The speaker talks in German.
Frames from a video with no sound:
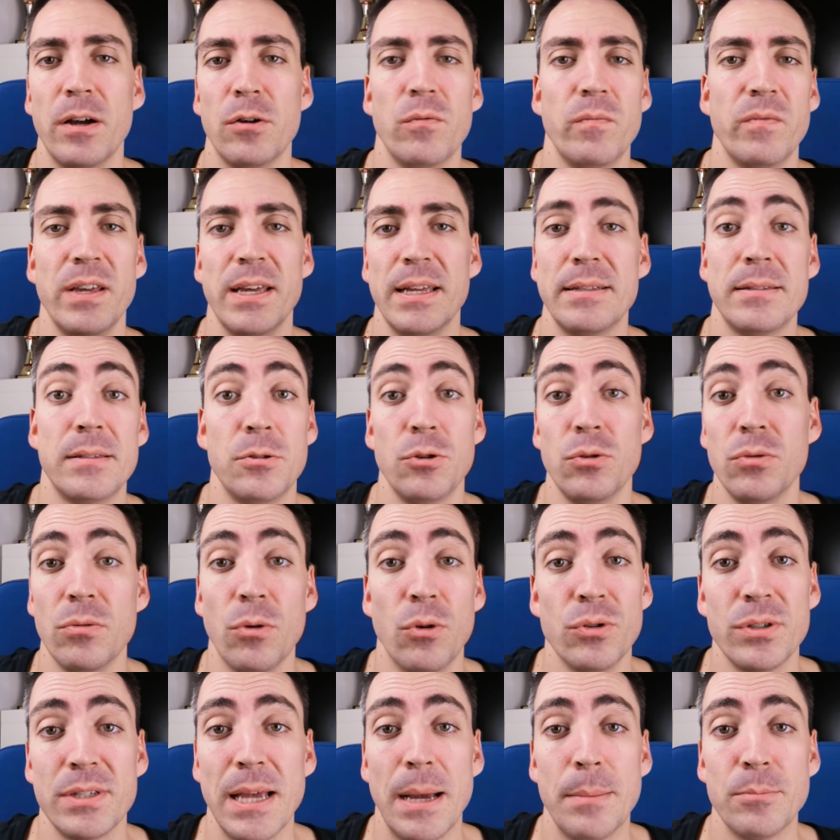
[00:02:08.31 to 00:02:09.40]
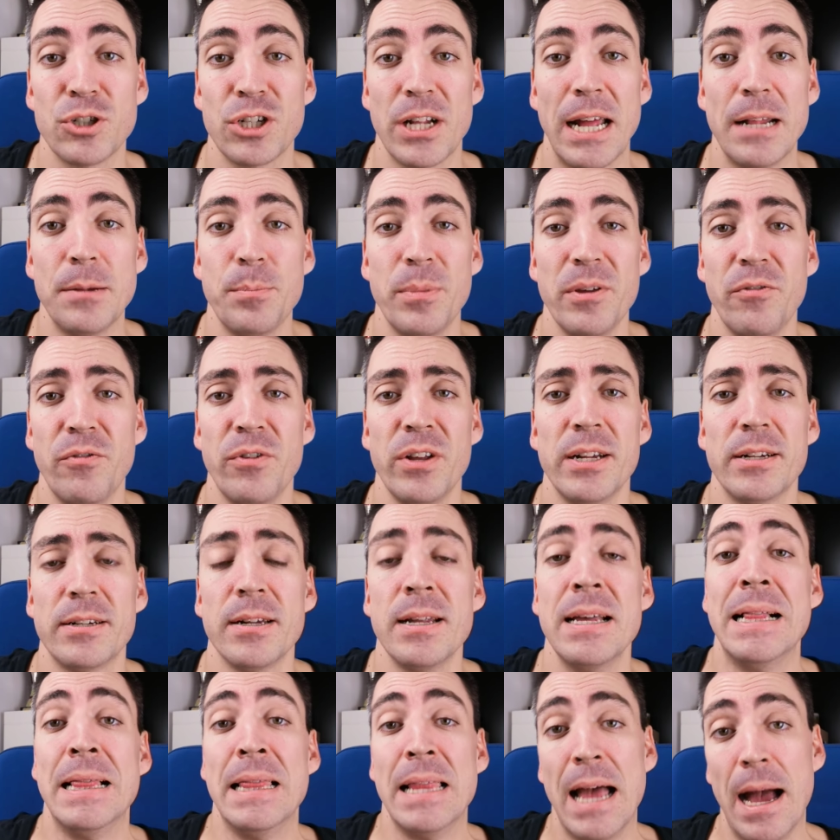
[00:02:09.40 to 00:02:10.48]
warum wir jetzt uns am Strand
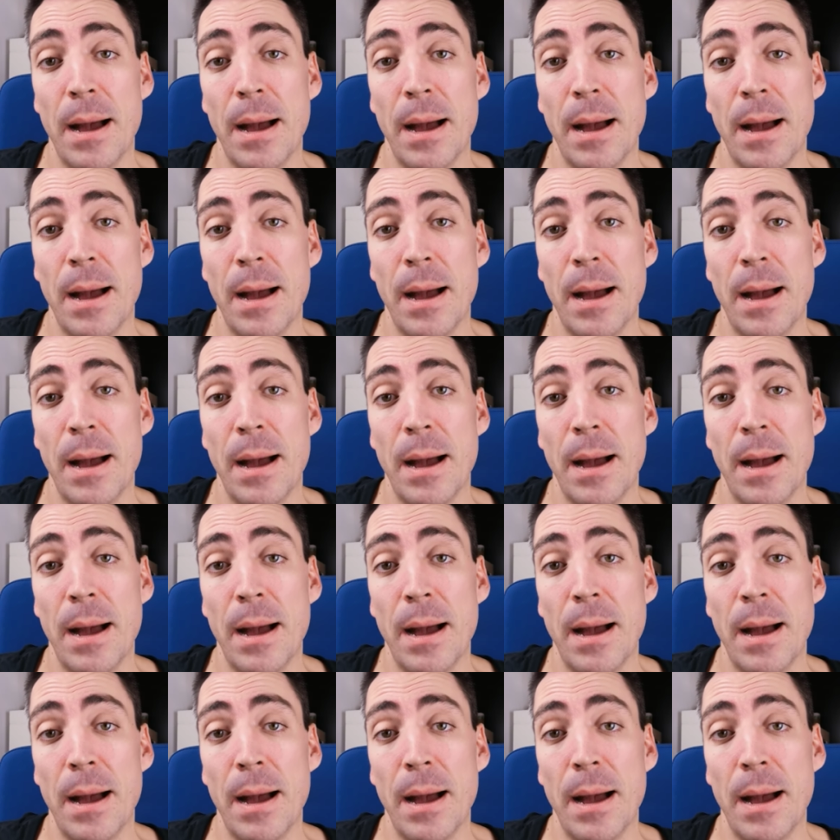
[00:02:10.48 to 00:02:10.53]
befinden.